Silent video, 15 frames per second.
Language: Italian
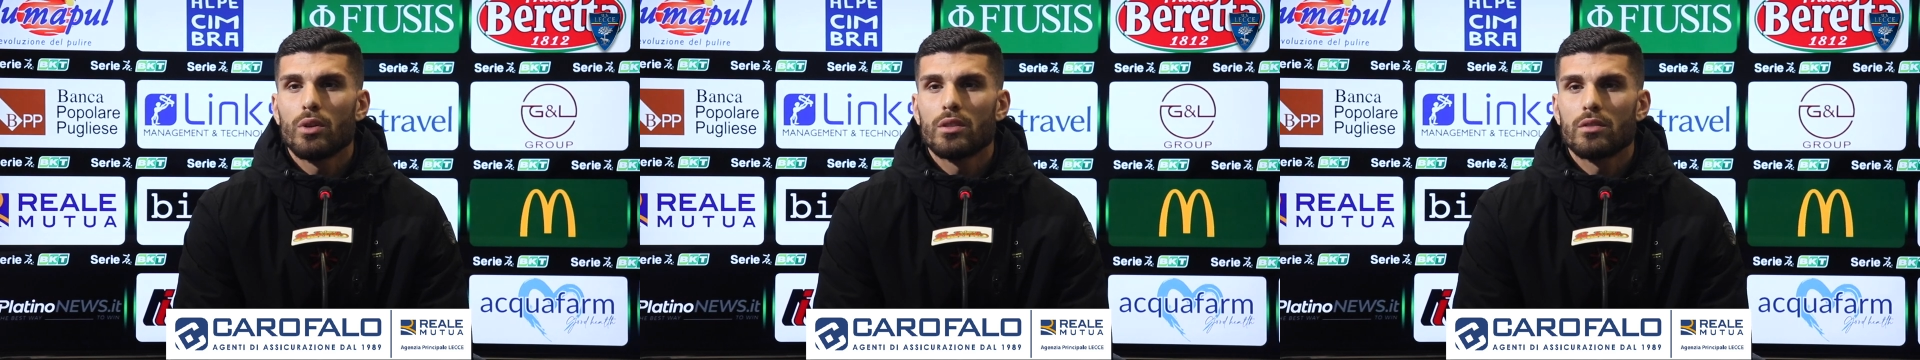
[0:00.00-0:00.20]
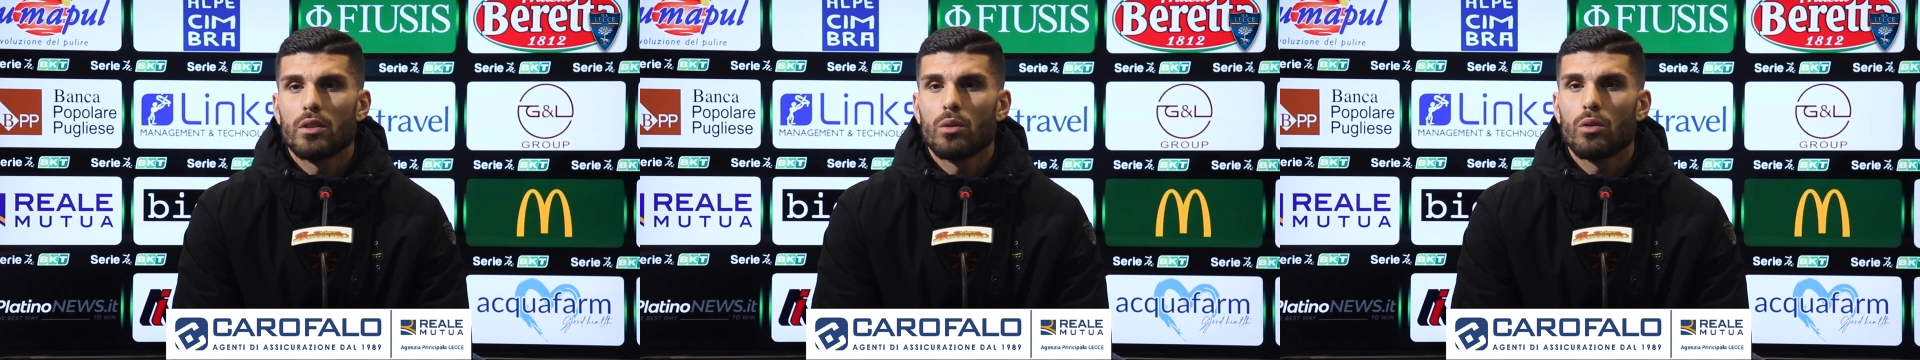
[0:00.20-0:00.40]

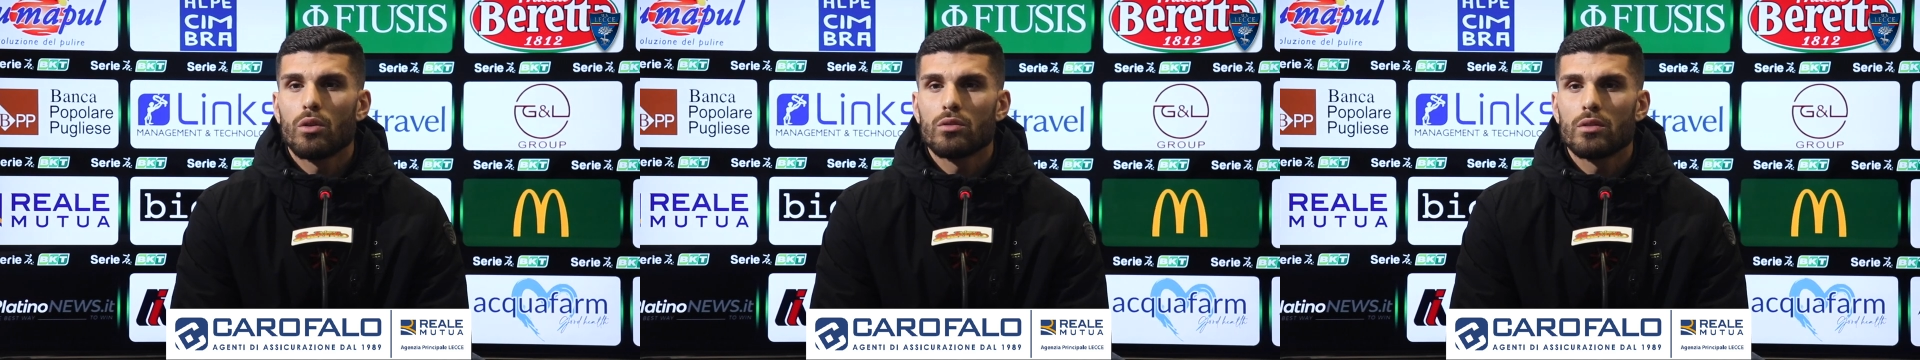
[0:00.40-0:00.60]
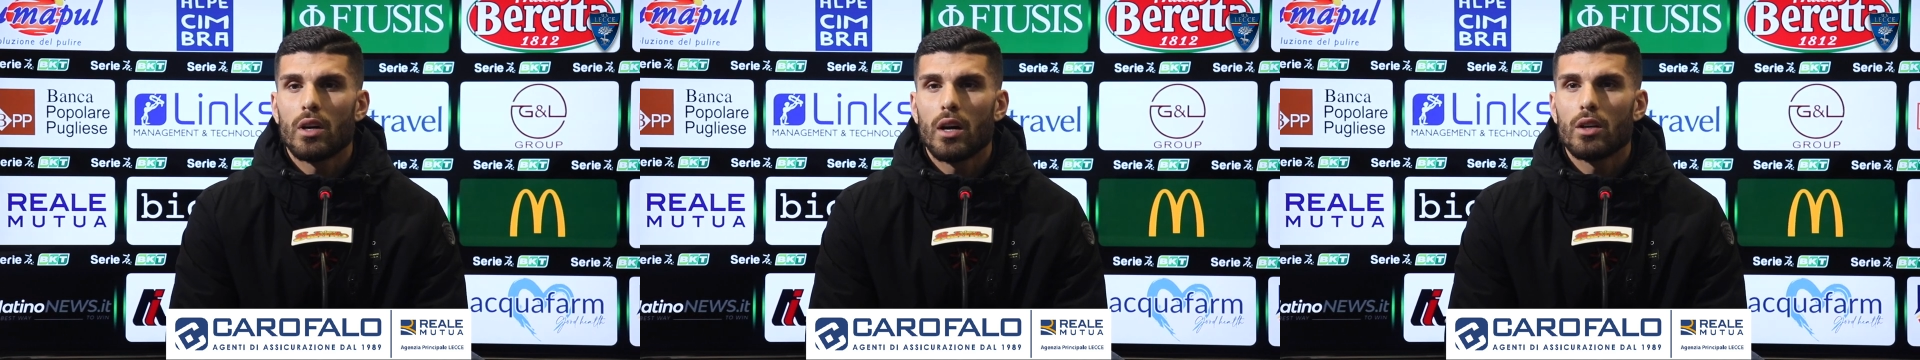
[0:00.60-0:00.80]
essere un
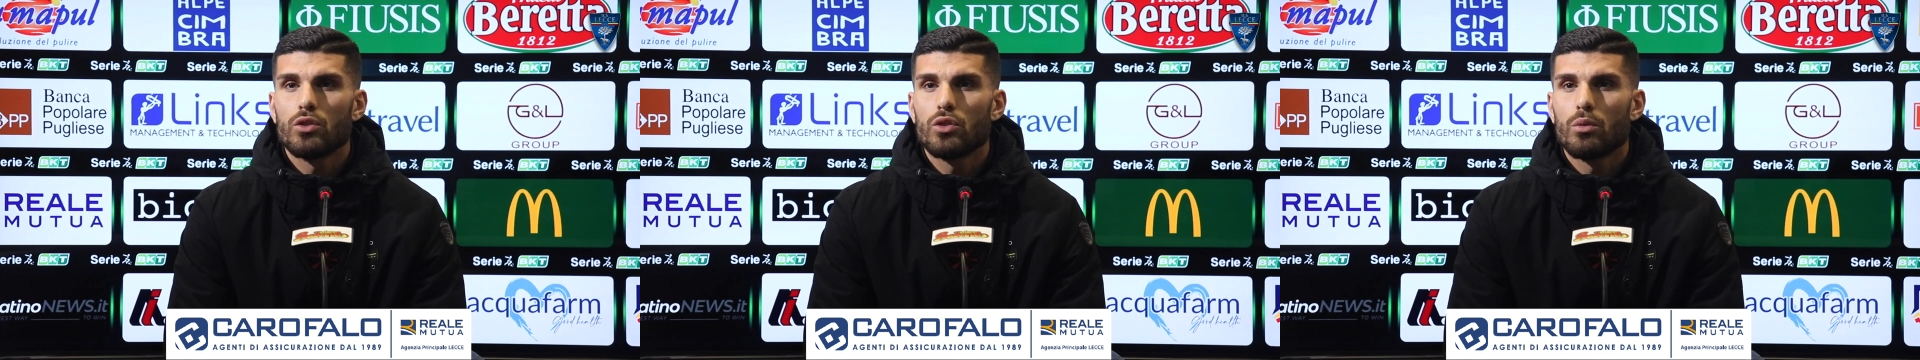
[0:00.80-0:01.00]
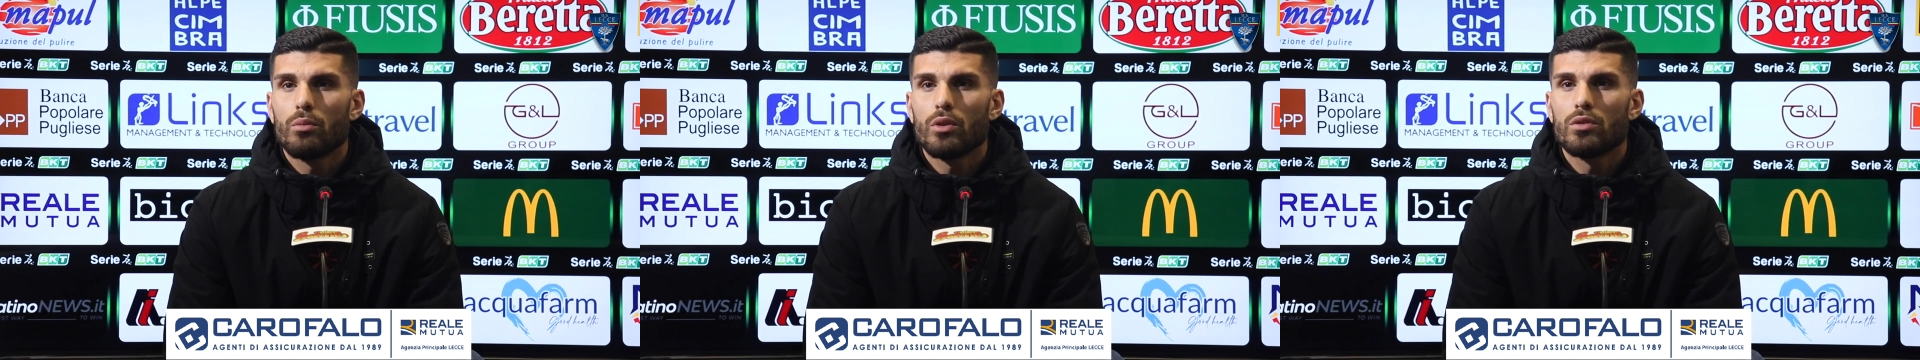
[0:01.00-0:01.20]

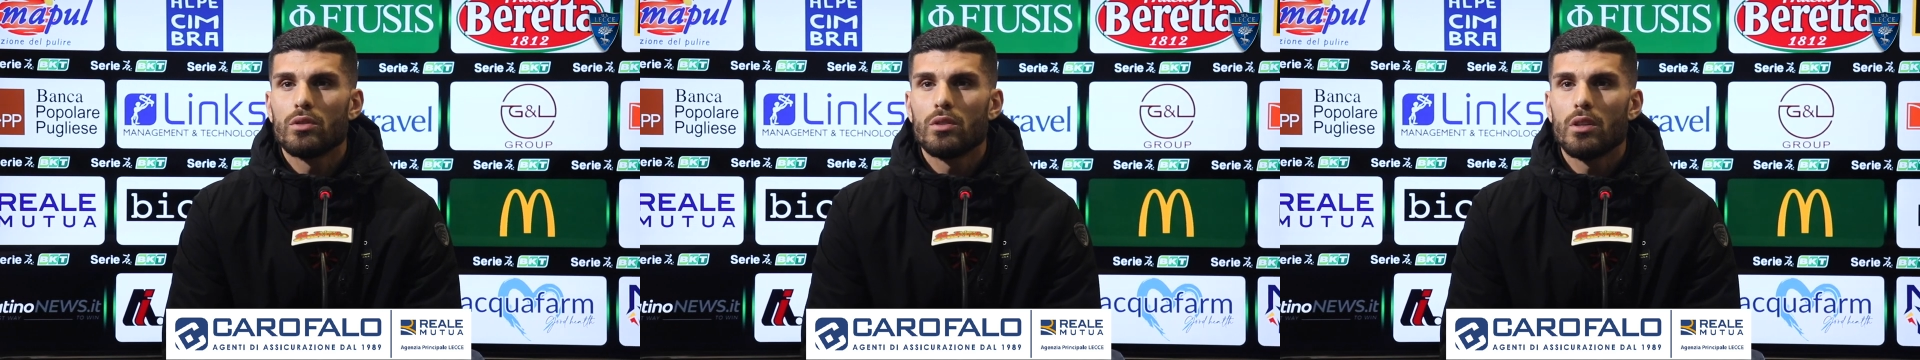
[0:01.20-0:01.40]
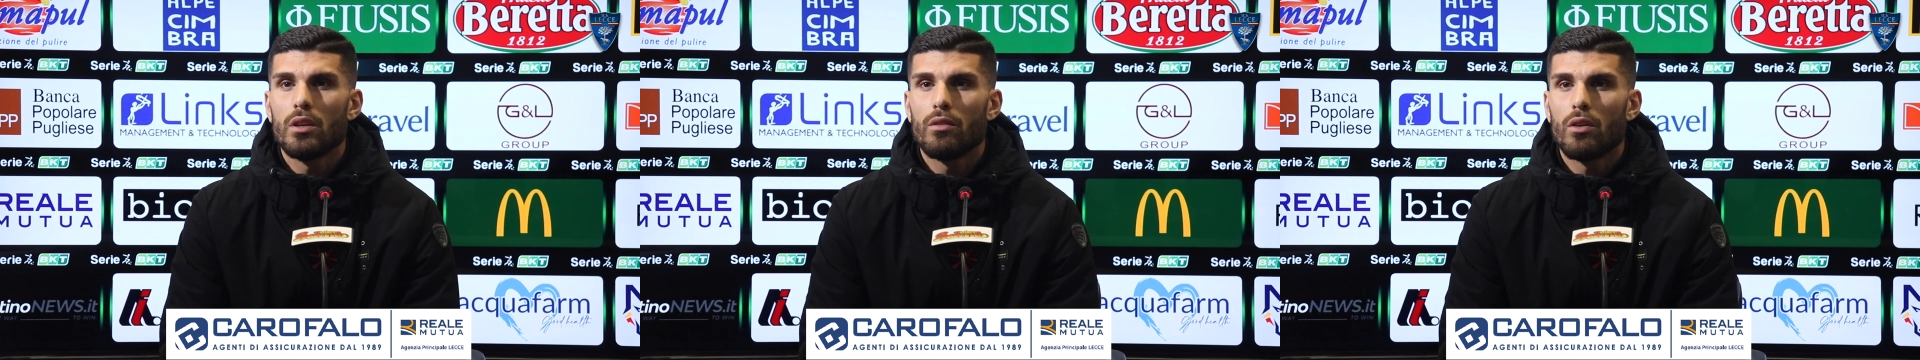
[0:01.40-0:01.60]
contagio, un
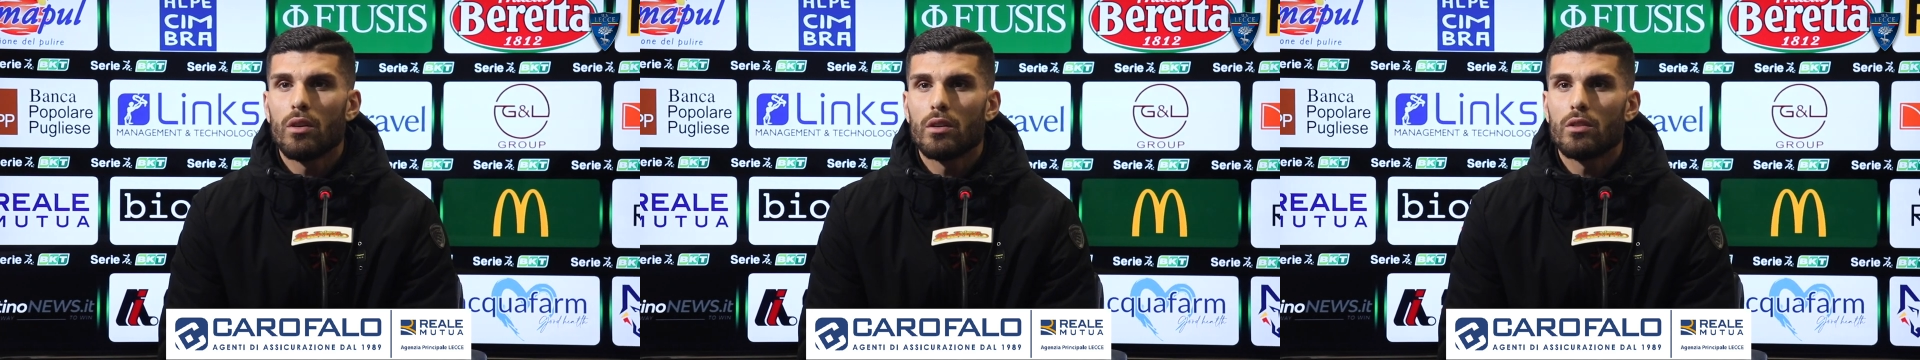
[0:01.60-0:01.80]
positivo,